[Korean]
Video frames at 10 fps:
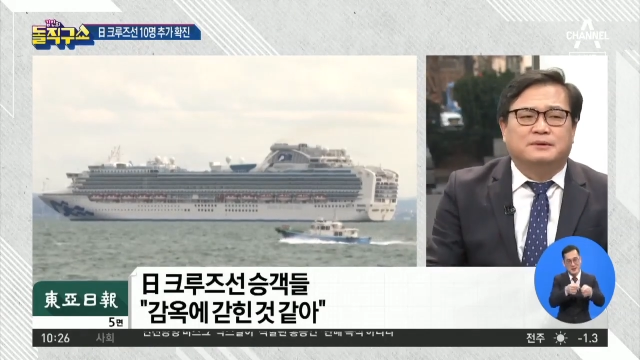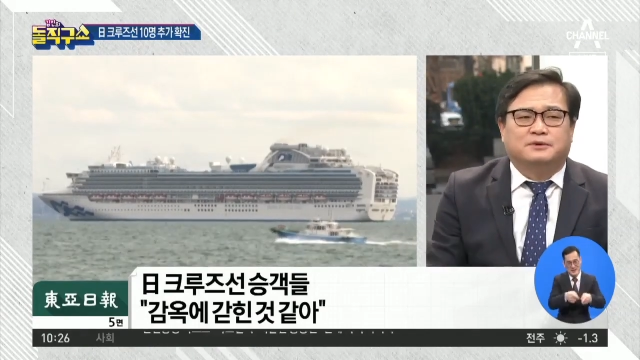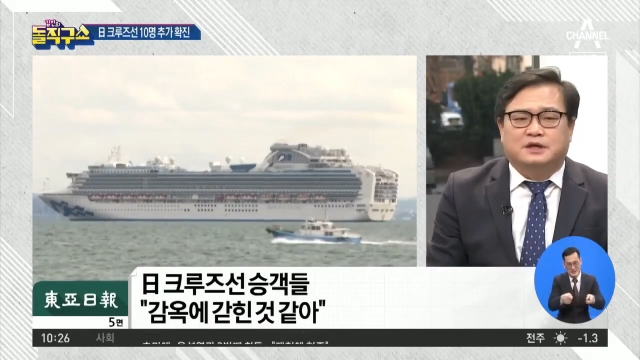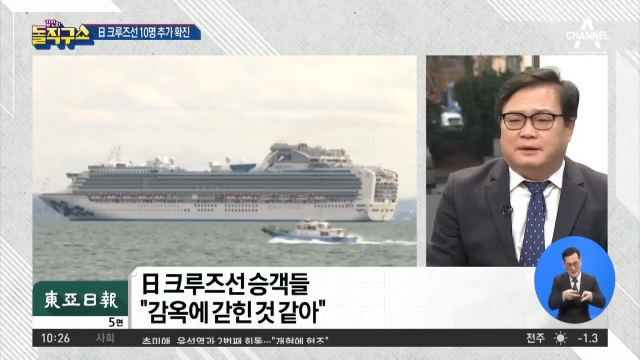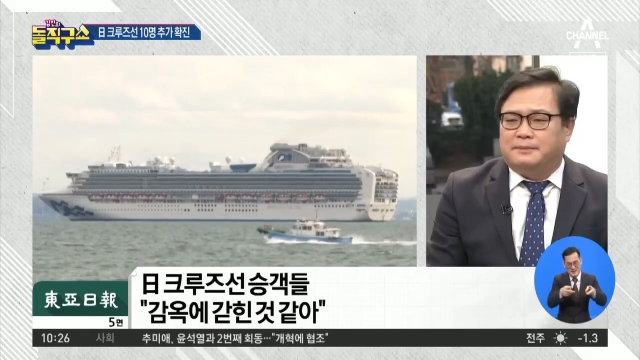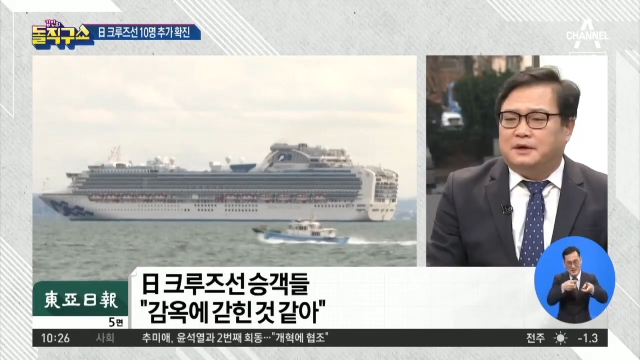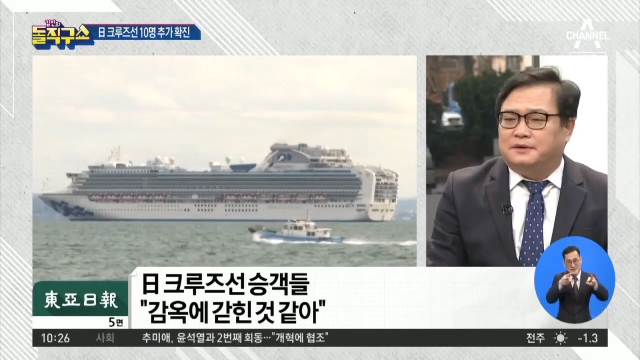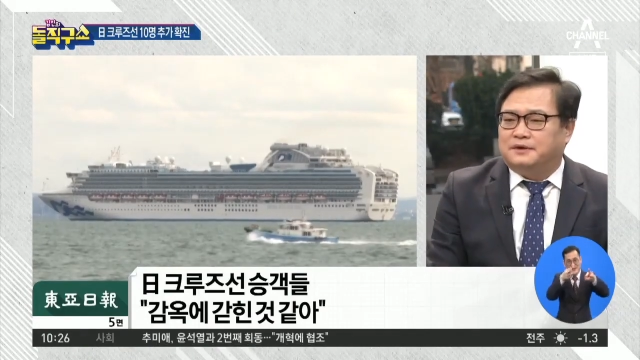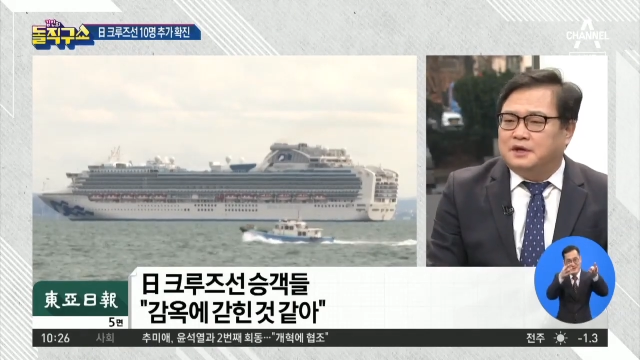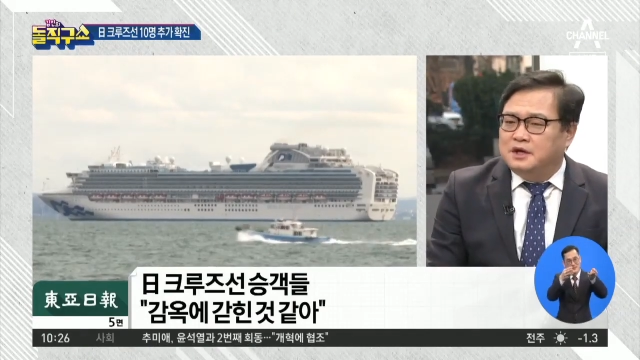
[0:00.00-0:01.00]

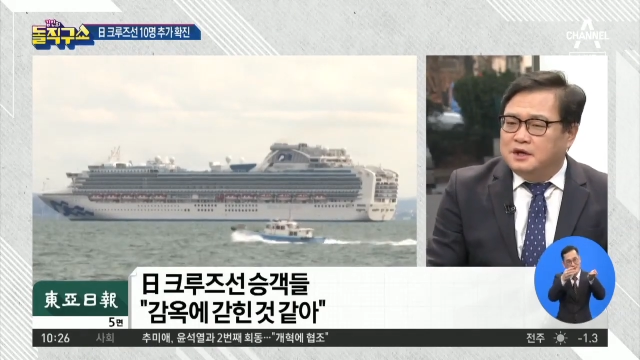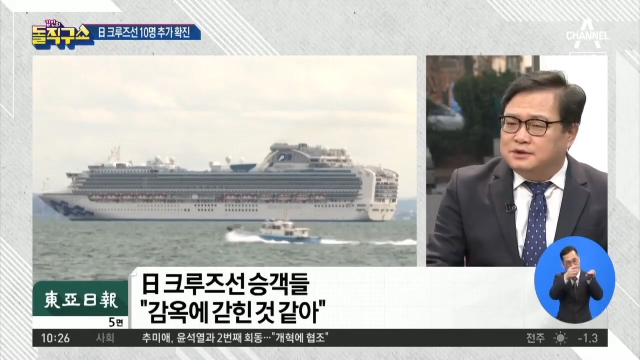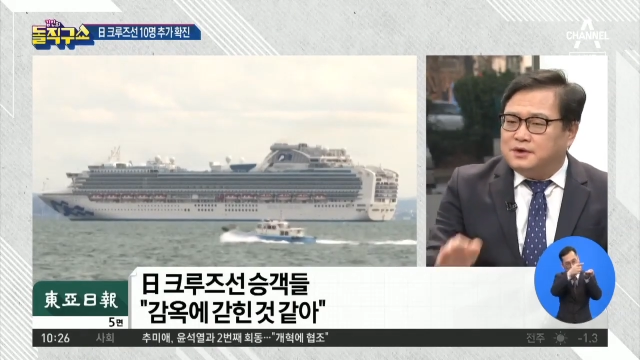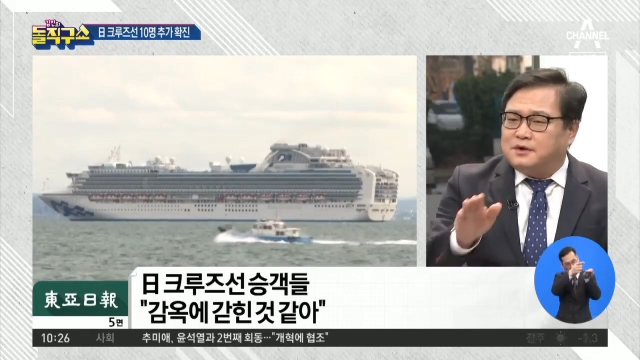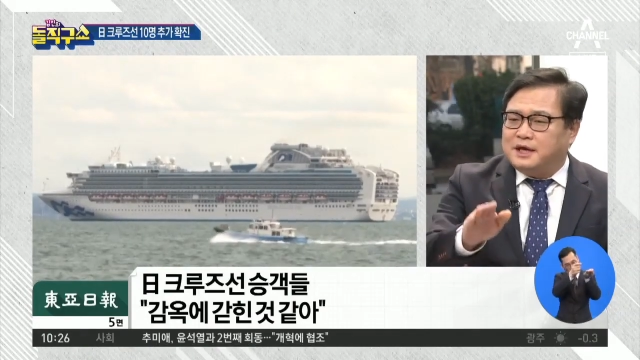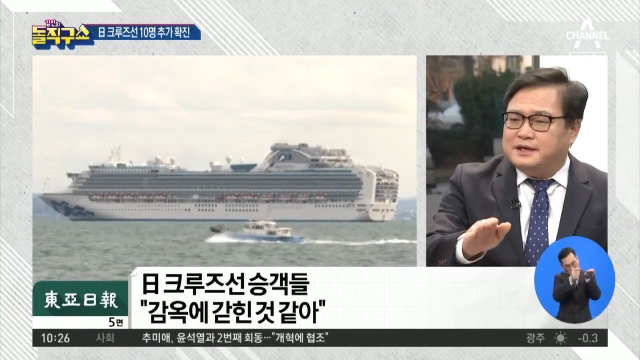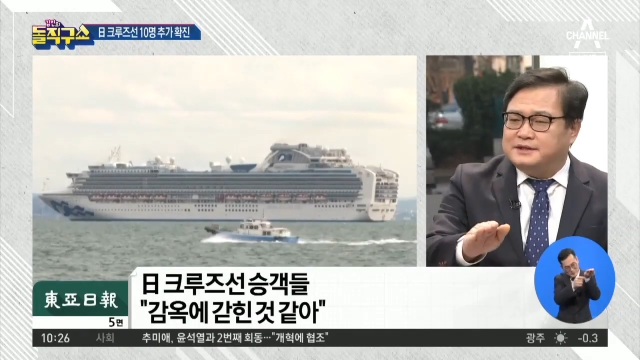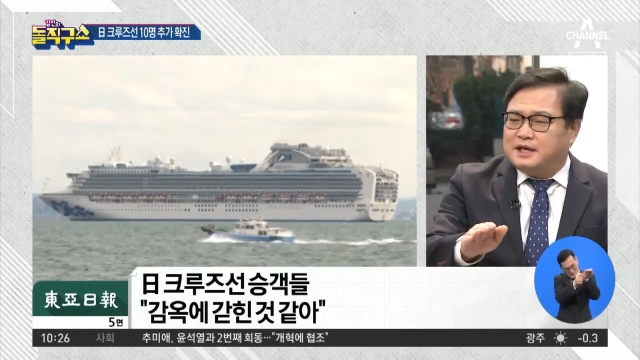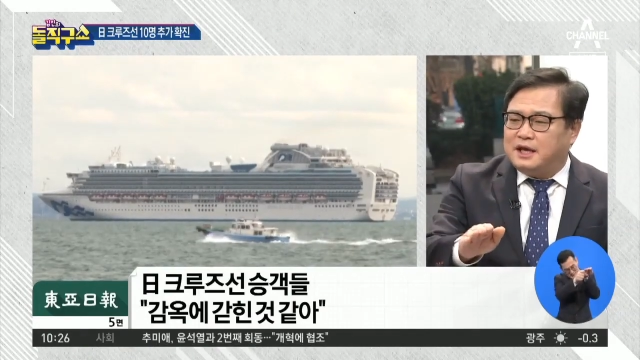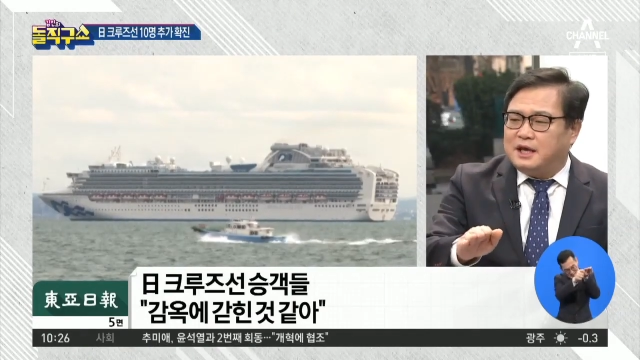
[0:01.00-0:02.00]
뭐냐면 저렇게
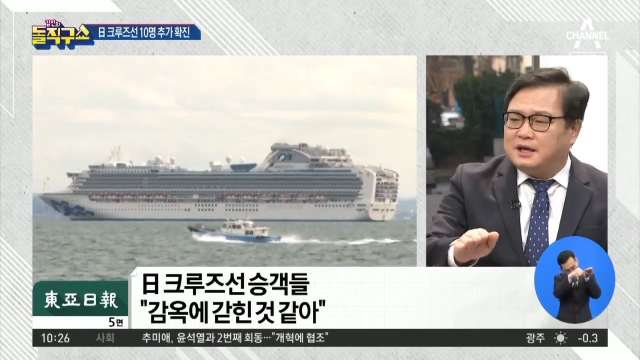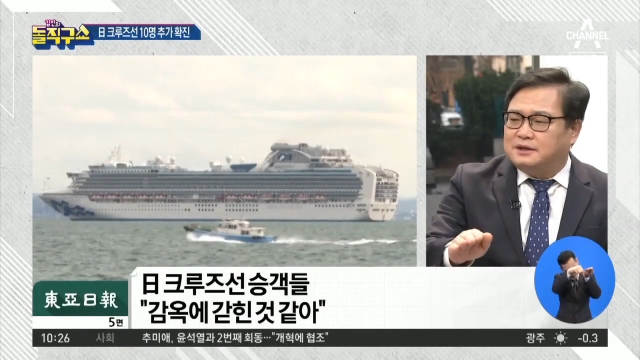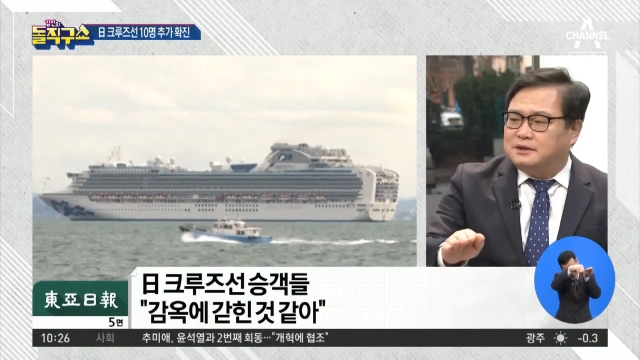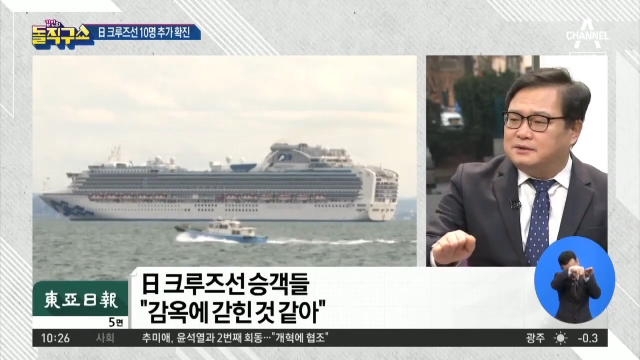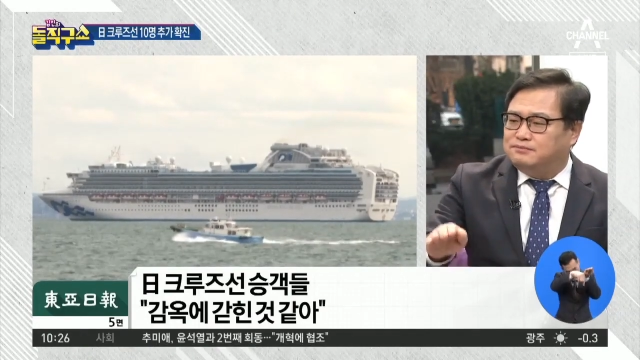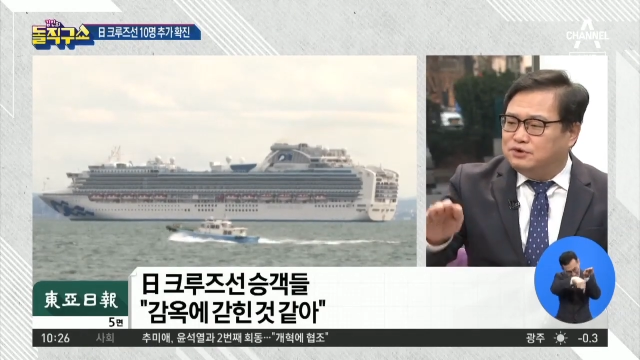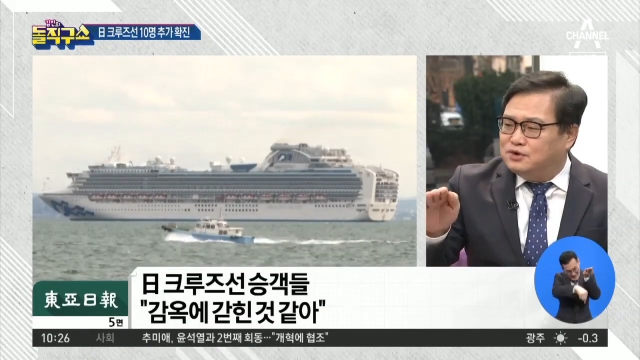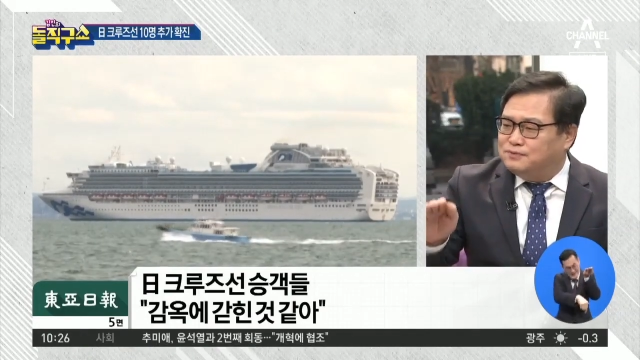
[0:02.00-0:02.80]
이제 그 물도